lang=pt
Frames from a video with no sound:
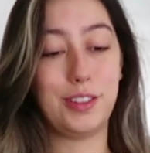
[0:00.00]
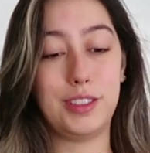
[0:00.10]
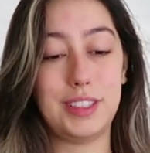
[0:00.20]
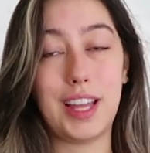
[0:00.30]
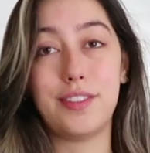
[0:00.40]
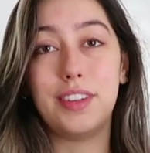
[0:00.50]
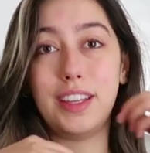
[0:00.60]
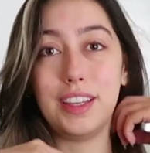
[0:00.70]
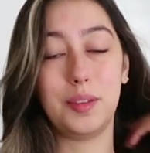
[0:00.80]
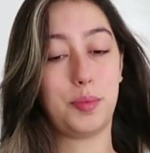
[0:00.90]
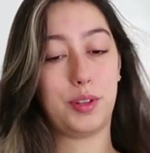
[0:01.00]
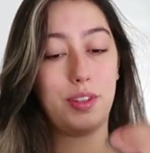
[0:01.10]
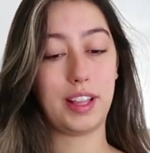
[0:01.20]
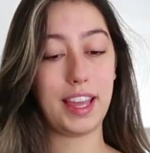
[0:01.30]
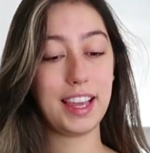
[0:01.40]
quando eu tava em
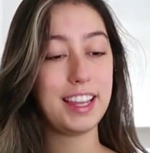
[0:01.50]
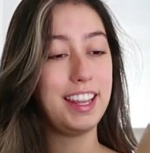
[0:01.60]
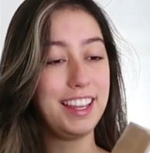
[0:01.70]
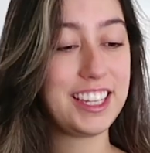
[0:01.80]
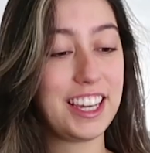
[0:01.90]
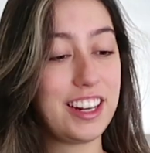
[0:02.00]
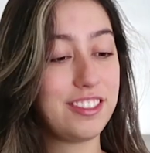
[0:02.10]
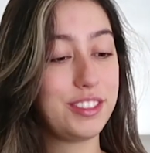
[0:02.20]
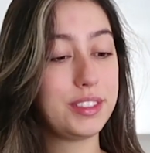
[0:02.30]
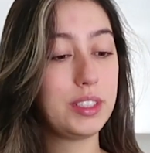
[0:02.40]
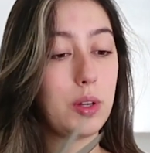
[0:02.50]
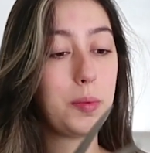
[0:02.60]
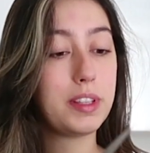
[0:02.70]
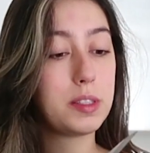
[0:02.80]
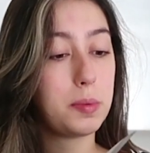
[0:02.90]
Porto Alegre, chegaram duas
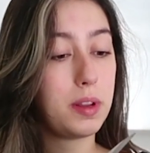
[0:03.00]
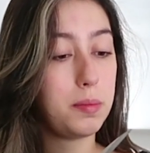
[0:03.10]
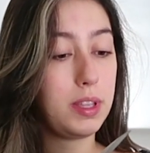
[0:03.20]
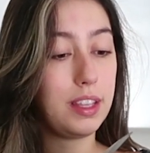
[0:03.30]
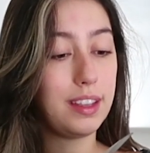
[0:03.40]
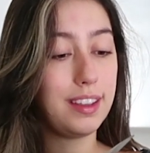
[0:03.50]
encomendas para mim.